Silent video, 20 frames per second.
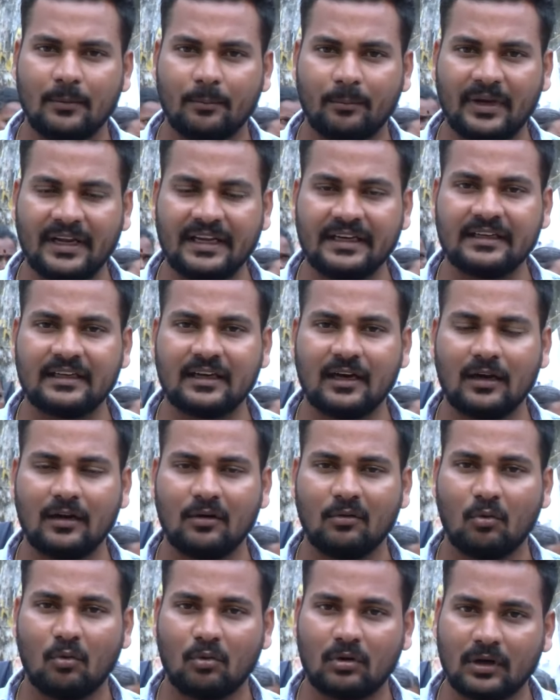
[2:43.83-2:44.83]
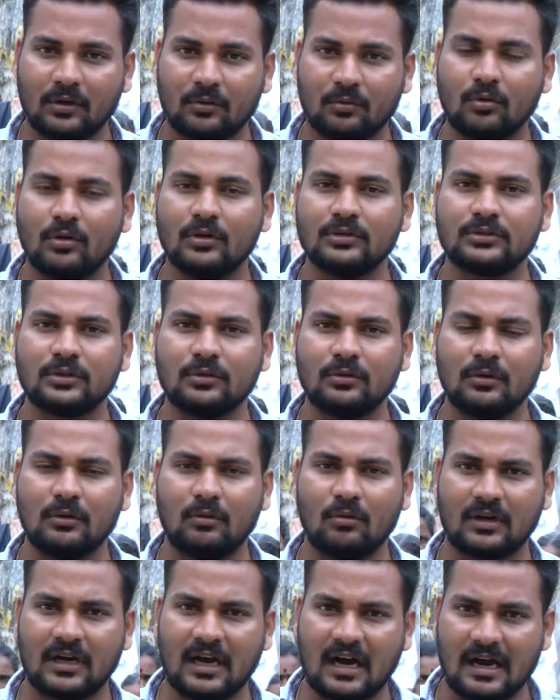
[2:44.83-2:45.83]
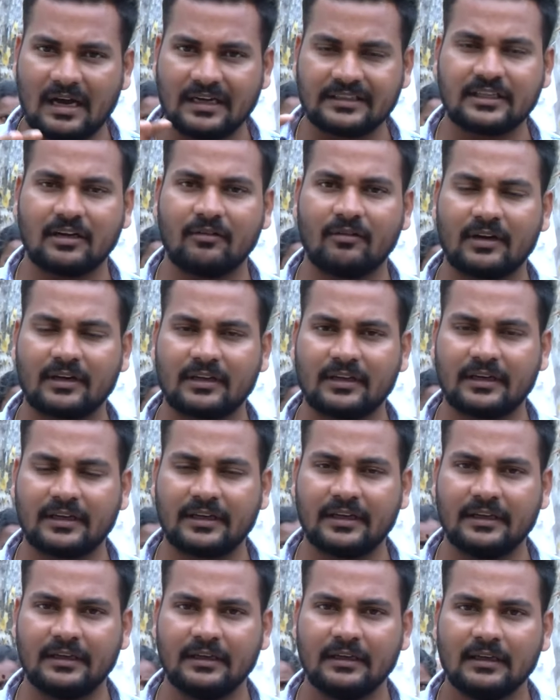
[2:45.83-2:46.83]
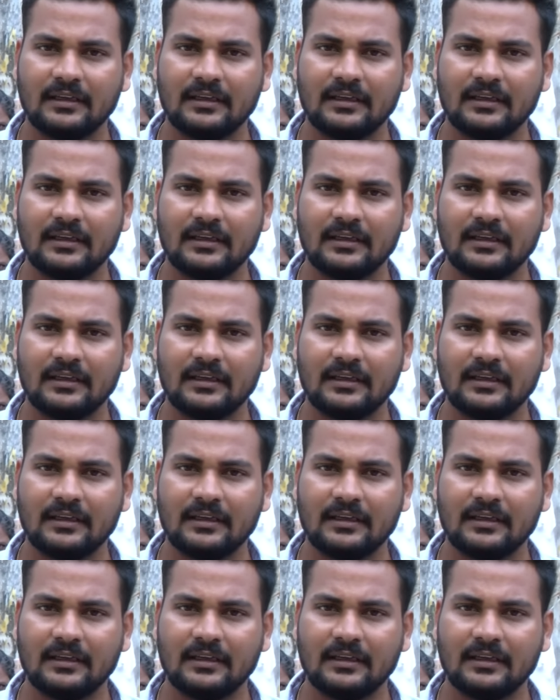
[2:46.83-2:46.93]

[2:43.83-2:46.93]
మెయిన్గా ఒక రోజు ఒక ఆశా వర్కర్కి